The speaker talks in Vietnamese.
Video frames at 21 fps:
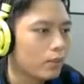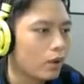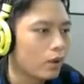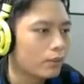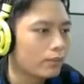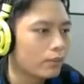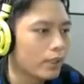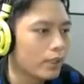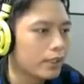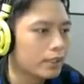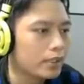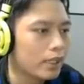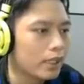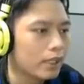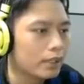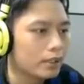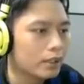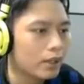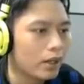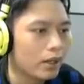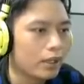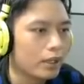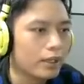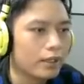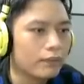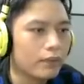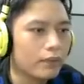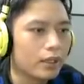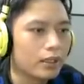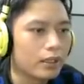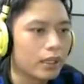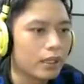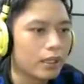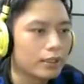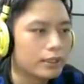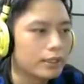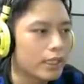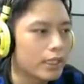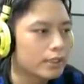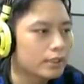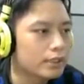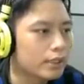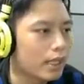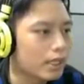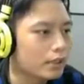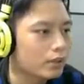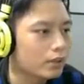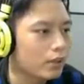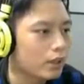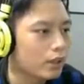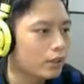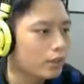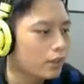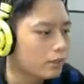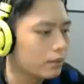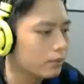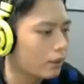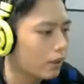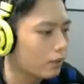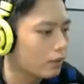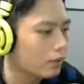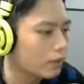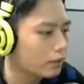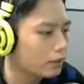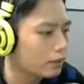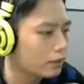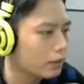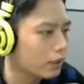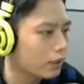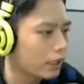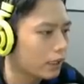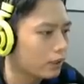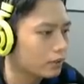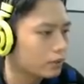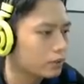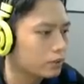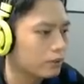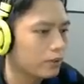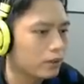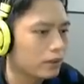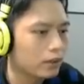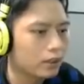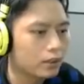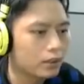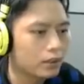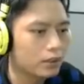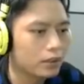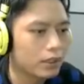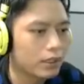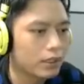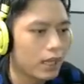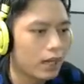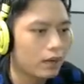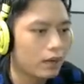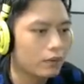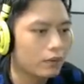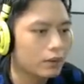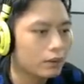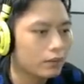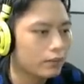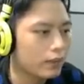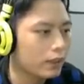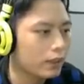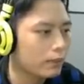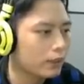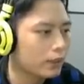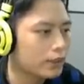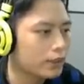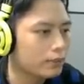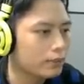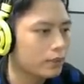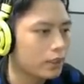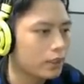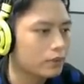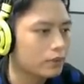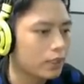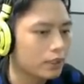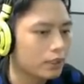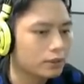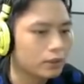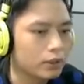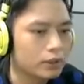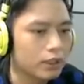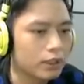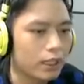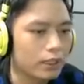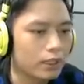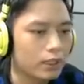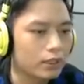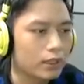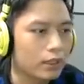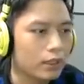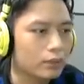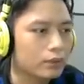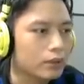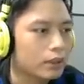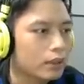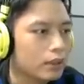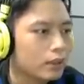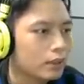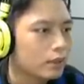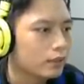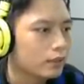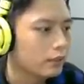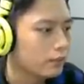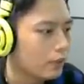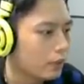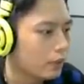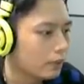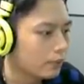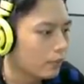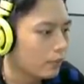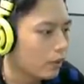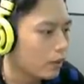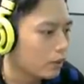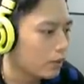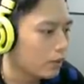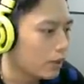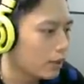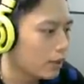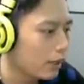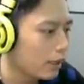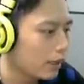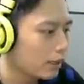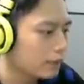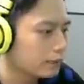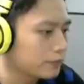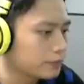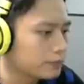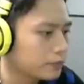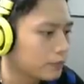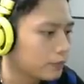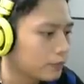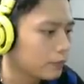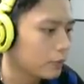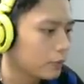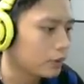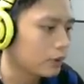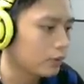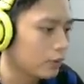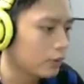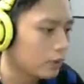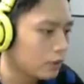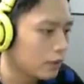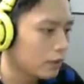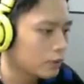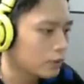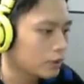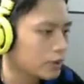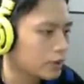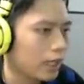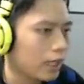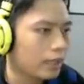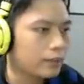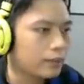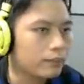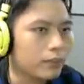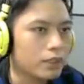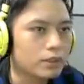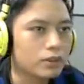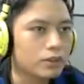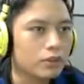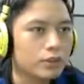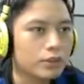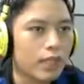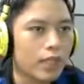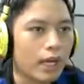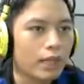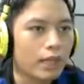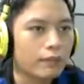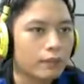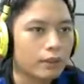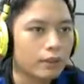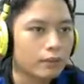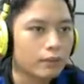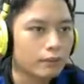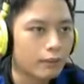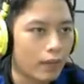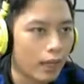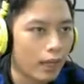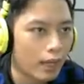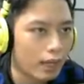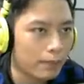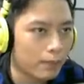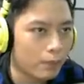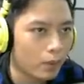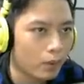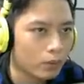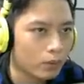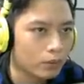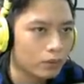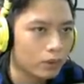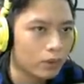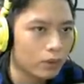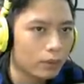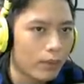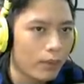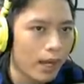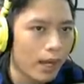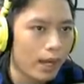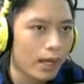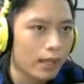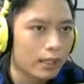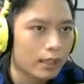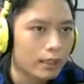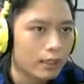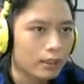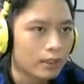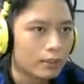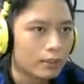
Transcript: một mình cân đôi vâng gần chết slack luôn lượng máu đến từ GS đã rút vào người cực kỳ đau và như vậy là một cái chip kill dành cho slack thành công vâng bỏ qua GS một tình huống cướp đồ sàn mất đồ sàn và bốn đổi ba